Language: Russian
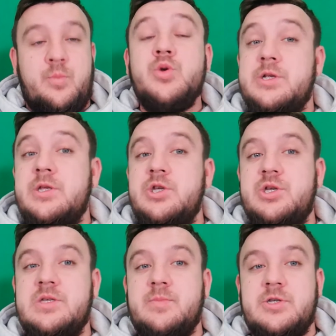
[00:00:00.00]
после
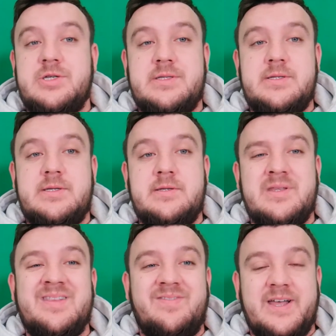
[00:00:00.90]
ничьи с Манчестер Сити
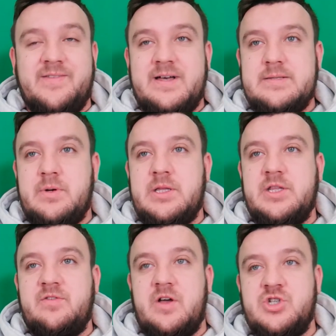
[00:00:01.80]
2-2, смогла
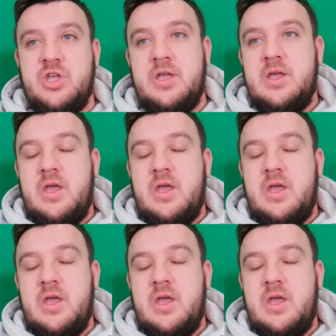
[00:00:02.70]
дважды